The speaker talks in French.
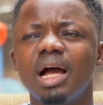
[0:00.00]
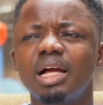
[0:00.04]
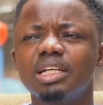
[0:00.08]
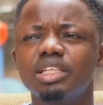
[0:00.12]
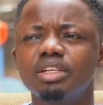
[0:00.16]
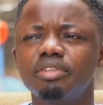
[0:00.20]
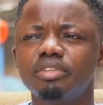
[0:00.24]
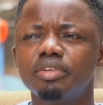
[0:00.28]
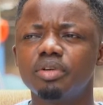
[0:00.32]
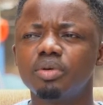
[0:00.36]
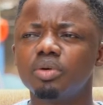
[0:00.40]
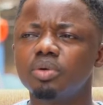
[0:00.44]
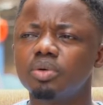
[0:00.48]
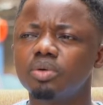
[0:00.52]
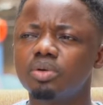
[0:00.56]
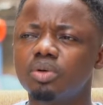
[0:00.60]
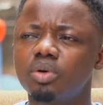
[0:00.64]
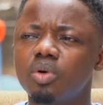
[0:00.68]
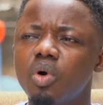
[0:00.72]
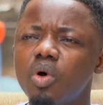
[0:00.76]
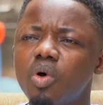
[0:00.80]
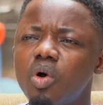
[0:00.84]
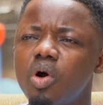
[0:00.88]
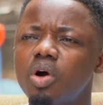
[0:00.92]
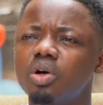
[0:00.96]
Et sur les
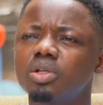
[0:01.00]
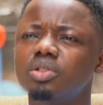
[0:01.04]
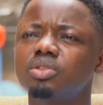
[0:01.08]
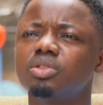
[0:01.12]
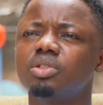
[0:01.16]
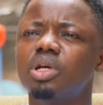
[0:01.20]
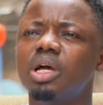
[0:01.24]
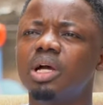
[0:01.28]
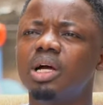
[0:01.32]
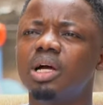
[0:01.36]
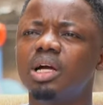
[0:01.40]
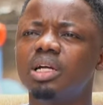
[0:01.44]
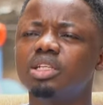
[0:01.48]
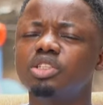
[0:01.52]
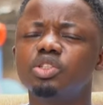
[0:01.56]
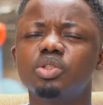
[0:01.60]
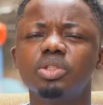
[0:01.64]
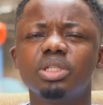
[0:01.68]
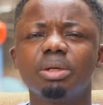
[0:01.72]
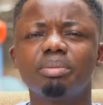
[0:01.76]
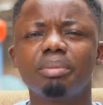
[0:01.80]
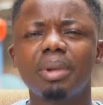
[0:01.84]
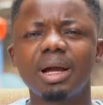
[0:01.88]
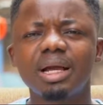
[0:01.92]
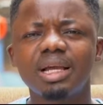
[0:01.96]
marchés,
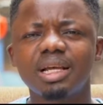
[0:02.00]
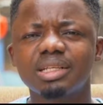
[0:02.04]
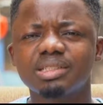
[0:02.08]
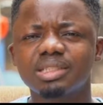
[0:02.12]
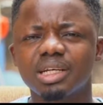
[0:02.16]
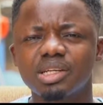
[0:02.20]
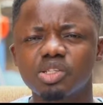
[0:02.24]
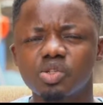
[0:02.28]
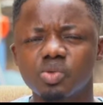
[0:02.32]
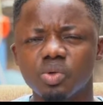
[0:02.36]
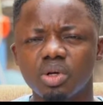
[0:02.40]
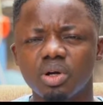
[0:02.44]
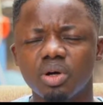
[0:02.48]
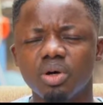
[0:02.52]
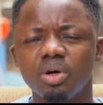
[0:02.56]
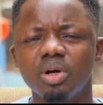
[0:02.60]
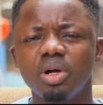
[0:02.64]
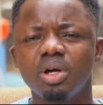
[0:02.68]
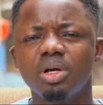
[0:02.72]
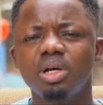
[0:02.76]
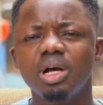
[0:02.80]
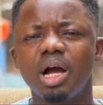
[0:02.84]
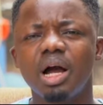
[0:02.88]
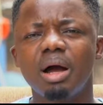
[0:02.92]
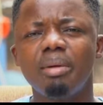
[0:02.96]
beaucoup de commerçants,
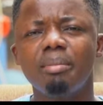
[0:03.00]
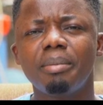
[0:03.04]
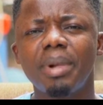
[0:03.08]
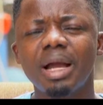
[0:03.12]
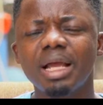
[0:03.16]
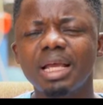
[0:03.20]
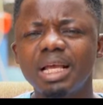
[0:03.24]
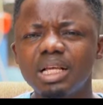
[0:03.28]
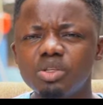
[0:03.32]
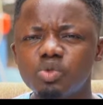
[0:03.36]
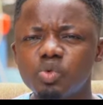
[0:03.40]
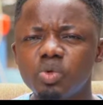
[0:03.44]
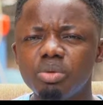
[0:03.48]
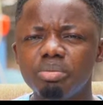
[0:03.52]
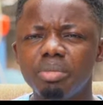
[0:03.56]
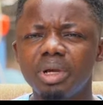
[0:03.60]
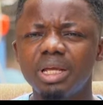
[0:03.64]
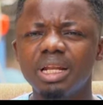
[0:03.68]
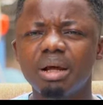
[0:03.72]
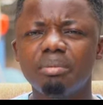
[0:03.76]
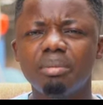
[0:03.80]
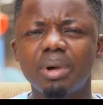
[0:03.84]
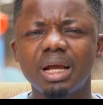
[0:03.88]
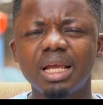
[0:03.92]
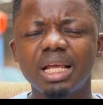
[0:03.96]
beaucoup de femmes
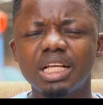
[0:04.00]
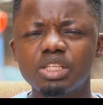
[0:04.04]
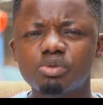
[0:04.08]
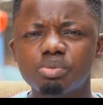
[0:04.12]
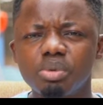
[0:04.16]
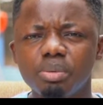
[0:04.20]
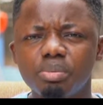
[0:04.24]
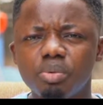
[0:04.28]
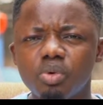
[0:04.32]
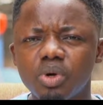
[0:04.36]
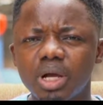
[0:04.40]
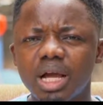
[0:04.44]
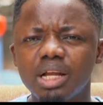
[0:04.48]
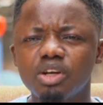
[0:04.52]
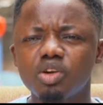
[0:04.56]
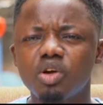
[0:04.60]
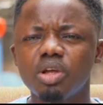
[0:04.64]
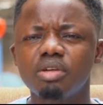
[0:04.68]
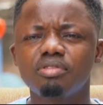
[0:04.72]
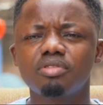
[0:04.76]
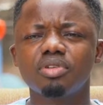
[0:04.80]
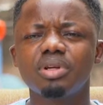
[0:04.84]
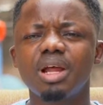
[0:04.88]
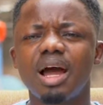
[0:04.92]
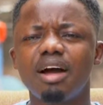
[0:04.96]
n'ont plus les moyens
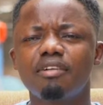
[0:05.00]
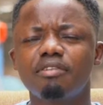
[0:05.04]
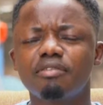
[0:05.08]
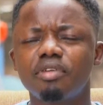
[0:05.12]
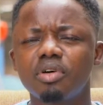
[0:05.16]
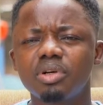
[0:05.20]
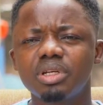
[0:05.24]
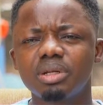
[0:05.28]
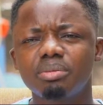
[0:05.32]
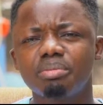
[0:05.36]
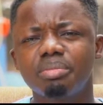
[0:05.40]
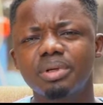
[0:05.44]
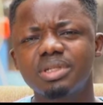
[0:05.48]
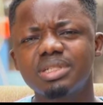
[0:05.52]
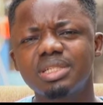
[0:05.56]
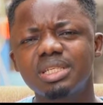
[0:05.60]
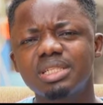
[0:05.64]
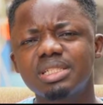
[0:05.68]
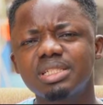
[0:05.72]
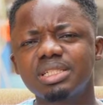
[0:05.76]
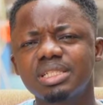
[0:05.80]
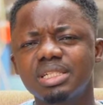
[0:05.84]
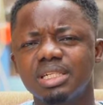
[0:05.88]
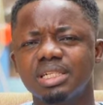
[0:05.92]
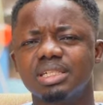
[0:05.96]
d'acheter des produits,
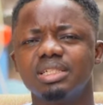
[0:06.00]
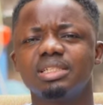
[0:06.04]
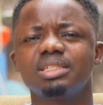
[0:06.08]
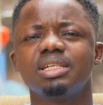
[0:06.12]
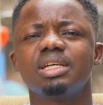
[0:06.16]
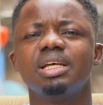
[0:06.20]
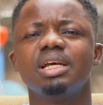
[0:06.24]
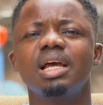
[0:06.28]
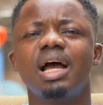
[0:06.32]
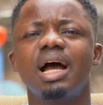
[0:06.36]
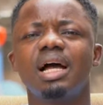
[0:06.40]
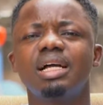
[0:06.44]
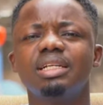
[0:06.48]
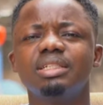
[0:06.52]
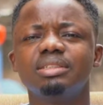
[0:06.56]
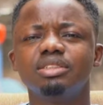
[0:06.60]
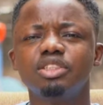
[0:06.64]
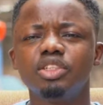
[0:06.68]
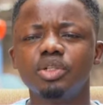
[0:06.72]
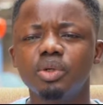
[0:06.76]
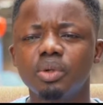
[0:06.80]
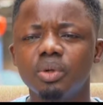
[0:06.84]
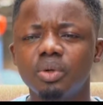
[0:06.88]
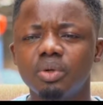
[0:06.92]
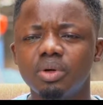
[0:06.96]
ce qui
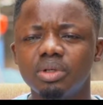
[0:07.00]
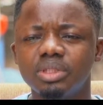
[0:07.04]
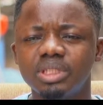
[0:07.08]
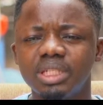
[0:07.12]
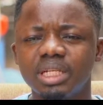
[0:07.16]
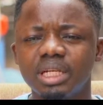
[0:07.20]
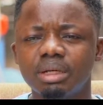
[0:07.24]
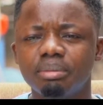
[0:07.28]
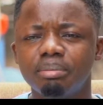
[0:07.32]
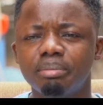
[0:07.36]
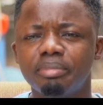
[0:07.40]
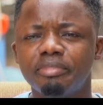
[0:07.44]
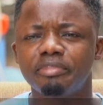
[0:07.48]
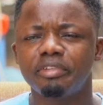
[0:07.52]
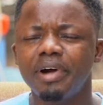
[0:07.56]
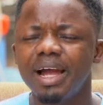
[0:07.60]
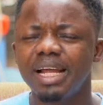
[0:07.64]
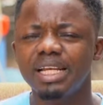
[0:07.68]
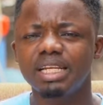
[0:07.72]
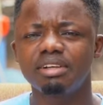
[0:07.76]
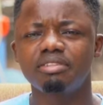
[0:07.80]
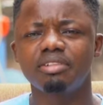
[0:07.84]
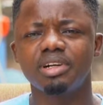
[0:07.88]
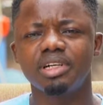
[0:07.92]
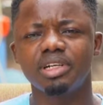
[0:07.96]
rend très
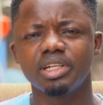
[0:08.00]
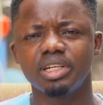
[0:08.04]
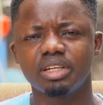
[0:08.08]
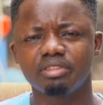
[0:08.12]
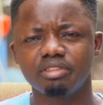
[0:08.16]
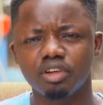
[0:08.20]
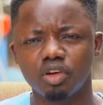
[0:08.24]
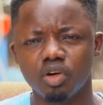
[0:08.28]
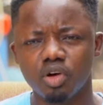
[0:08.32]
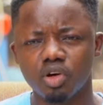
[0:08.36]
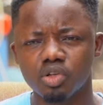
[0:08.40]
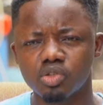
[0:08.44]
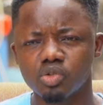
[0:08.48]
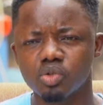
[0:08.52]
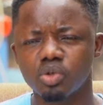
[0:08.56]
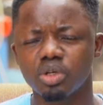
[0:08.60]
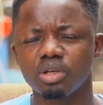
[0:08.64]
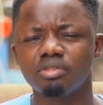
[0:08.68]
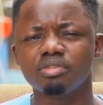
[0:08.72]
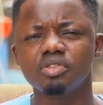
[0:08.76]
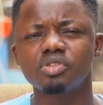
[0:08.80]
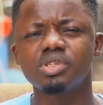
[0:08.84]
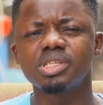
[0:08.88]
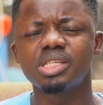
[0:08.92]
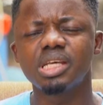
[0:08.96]
difficile la vente de
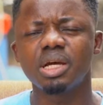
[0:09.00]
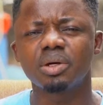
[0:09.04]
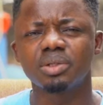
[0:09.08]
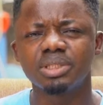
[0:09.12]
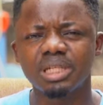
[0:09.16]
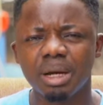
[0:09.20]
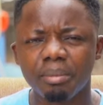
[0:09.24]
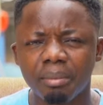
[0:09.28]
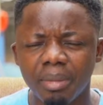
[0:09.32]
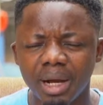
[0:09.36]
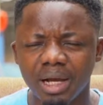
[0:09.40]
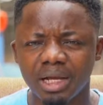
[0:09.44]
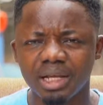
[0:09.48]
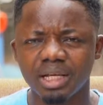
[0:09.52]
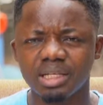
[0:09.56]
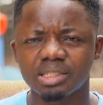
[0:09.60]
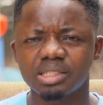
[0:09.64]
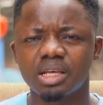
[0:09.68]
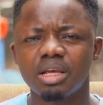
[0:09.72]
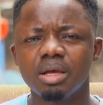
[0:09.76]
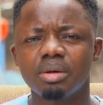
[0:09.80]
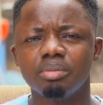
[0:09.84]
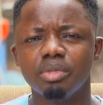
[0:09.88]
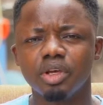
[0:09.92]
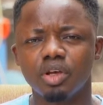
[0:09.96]
leurs marchandises
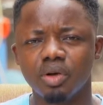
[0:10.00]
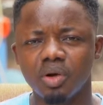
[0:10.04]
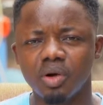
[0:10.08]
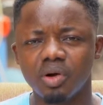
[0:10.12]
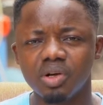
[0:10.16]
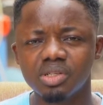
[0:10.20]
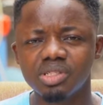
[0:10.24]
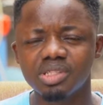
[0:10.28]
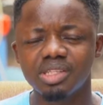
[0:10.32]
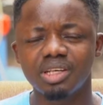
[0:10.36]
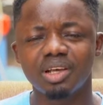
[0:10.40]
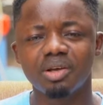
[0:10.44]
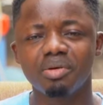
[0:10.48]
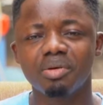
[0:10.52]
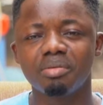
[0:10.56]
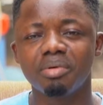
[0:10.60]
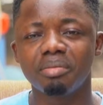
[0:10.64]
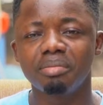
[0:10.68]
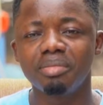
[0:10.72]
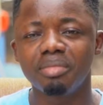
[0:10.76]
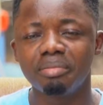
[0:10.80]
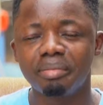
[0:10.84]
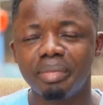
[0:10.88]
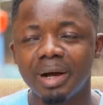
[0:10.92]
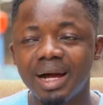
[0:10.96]
car les
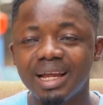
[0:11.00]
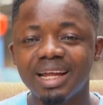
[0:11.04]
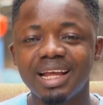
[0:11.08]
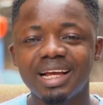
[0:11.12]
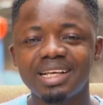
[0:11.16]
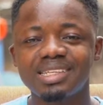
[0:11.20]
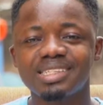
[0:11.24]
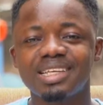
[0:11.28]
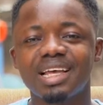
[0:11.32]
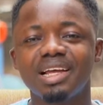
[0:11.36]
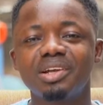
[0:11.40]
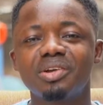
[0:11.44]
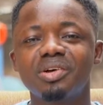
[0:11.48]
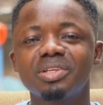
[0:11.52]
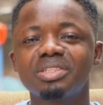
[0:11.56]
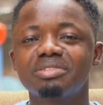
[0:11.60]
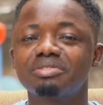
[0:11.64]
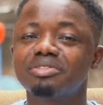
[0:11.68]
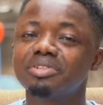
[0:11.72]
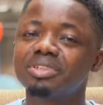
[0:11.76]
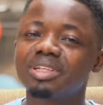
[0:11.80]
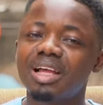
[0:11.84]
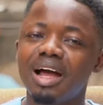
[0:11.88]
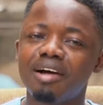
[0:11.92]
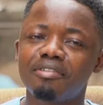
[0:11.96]
acheteurs n'ont plus les
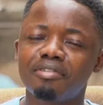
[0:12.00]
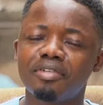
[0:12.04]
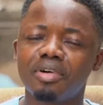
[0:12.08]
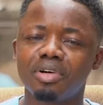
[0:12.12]
moyens.